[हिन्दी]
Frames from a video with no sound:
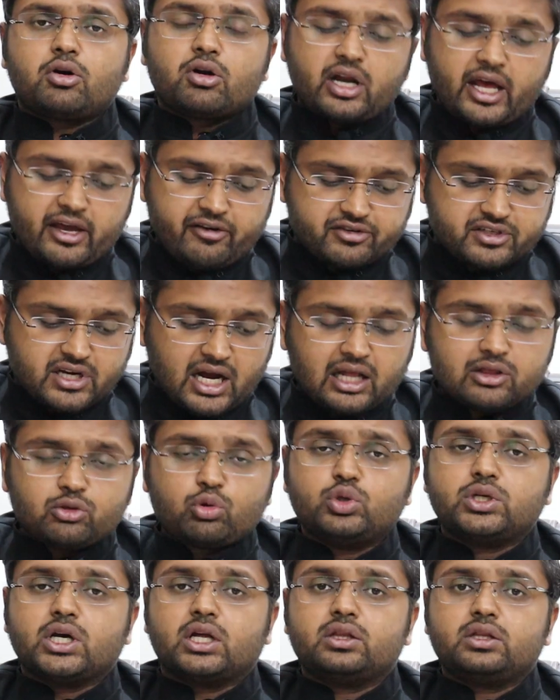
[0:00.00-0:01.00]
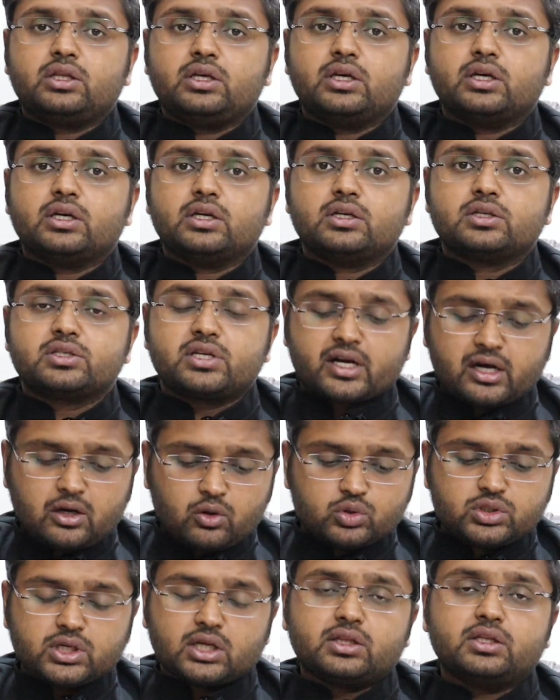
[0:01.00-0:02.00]
और लाइफ शांत हो जाती है
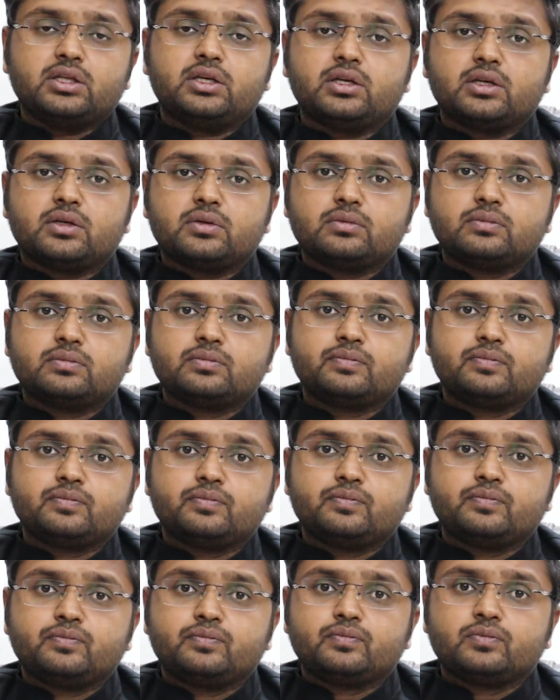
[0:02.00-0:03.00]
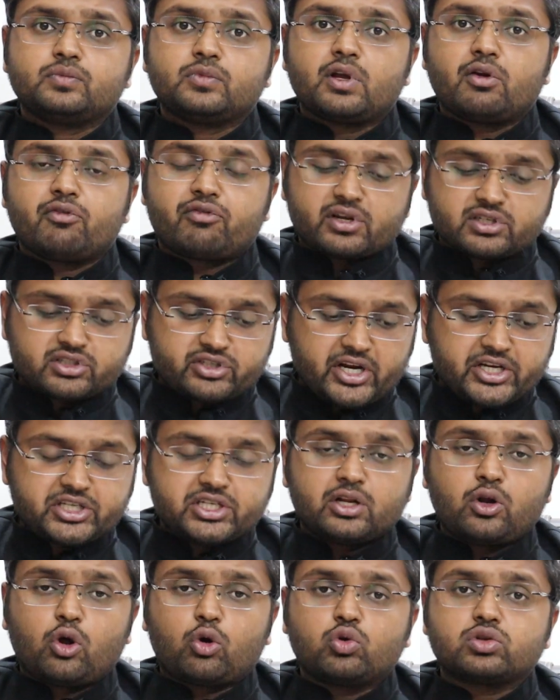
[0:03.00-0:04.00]
सरल हो जाती है
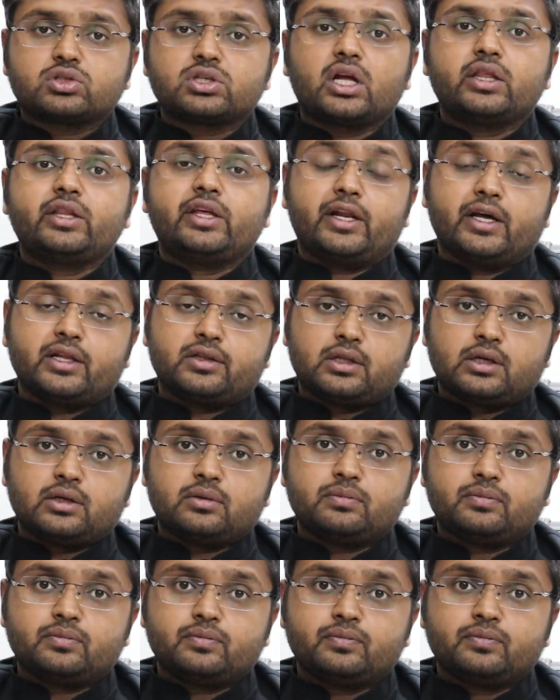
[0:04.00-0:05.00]
फ्रस्ट्रेशन और गुस्सा नहीं रहता